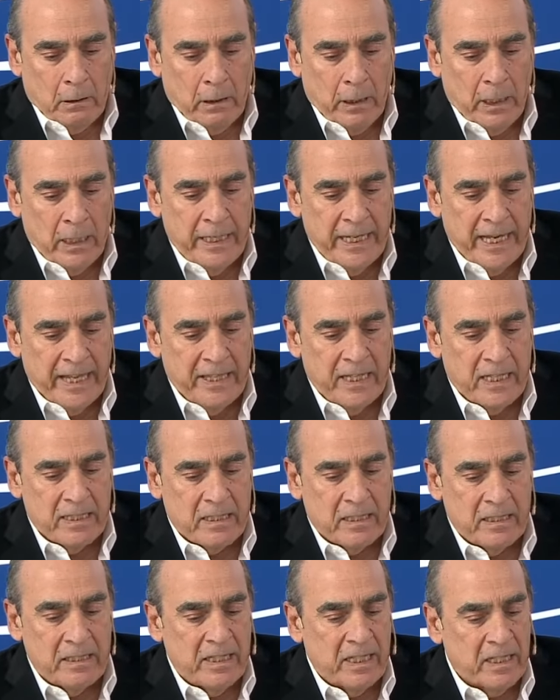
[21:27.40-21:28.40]
el día
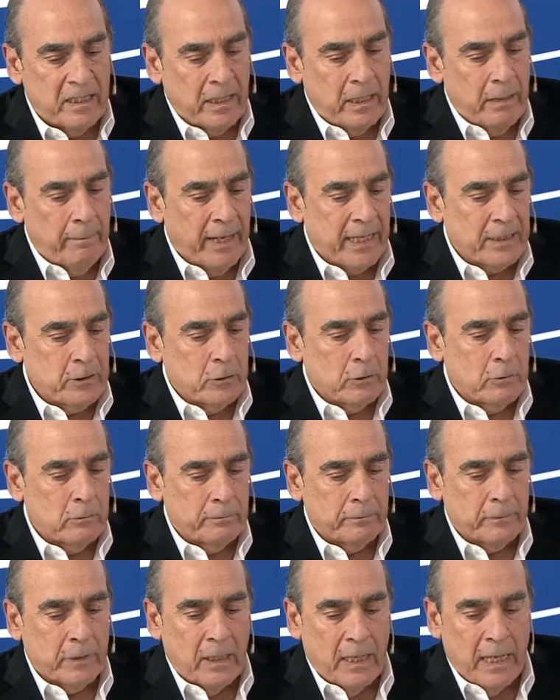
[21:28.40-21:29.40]
17 de mayo,
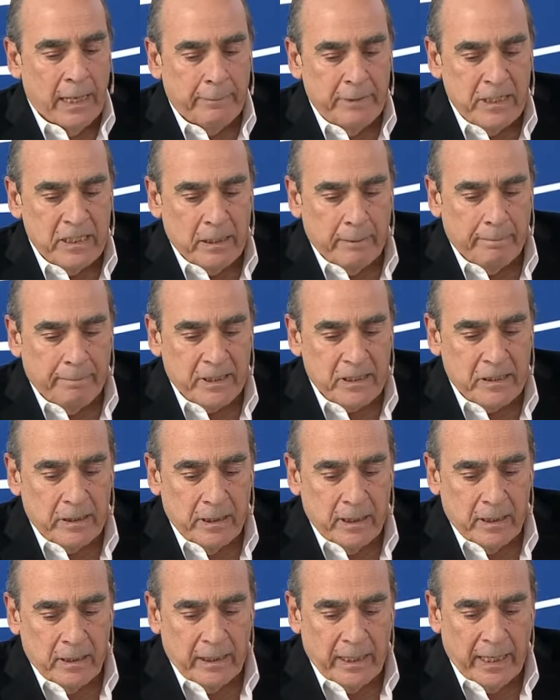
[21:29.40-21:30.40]
la
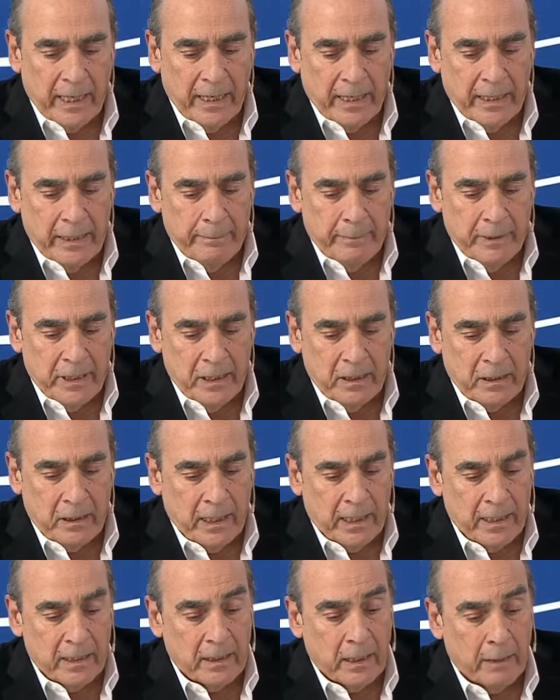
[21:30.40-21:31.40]
vicepresidenta y ministra
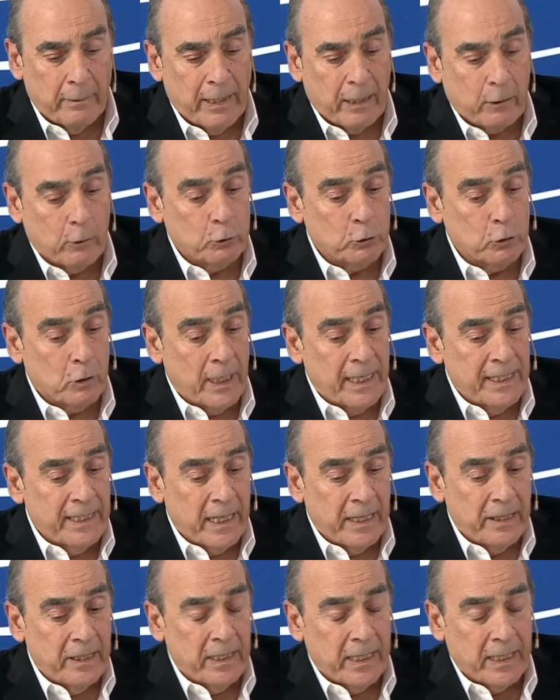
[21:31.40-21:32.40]
de Trabajo,
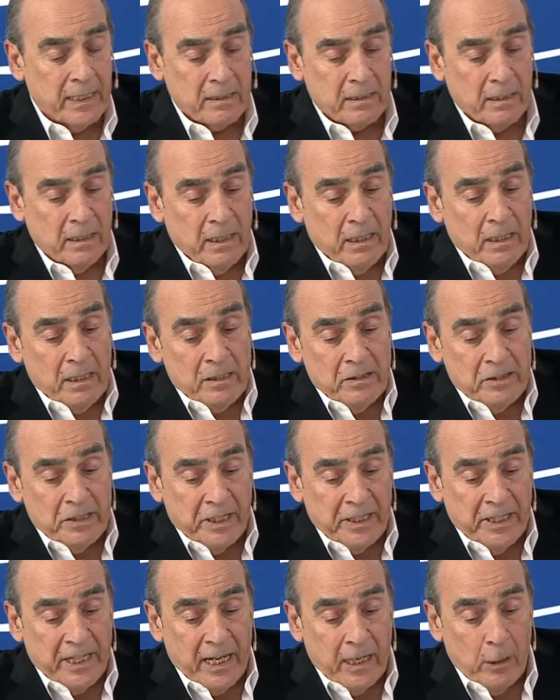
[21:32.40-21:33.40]
Yolanda Díaz,
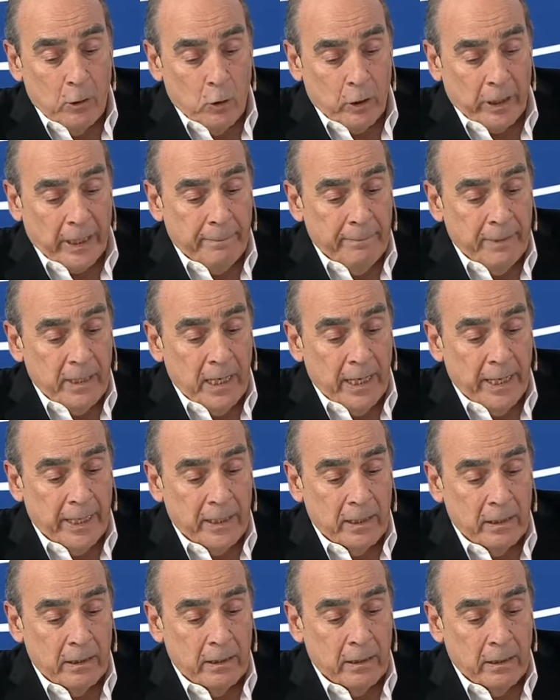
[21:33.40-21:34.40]
señaló que
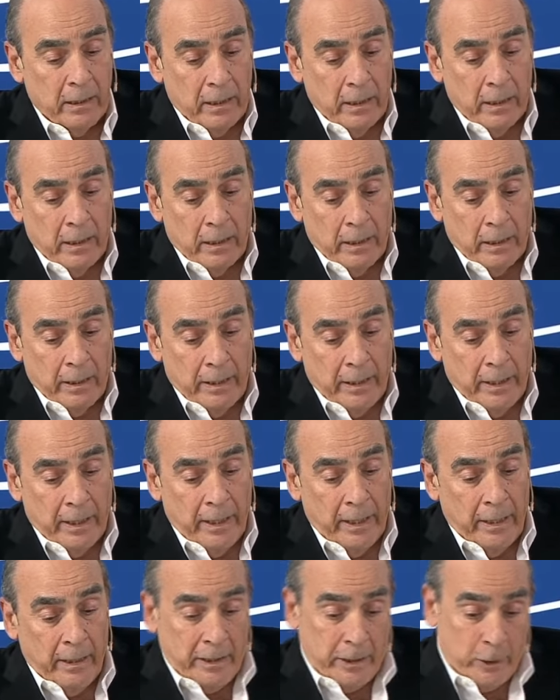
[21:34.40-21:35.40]
Milei
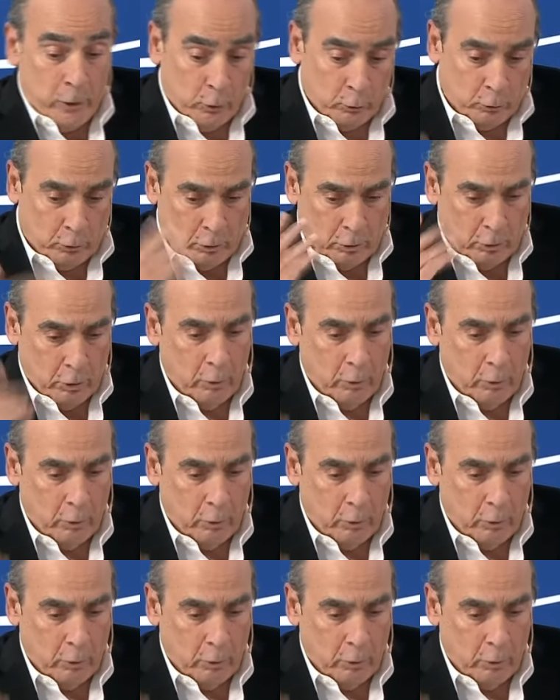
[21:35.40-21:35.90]
y otros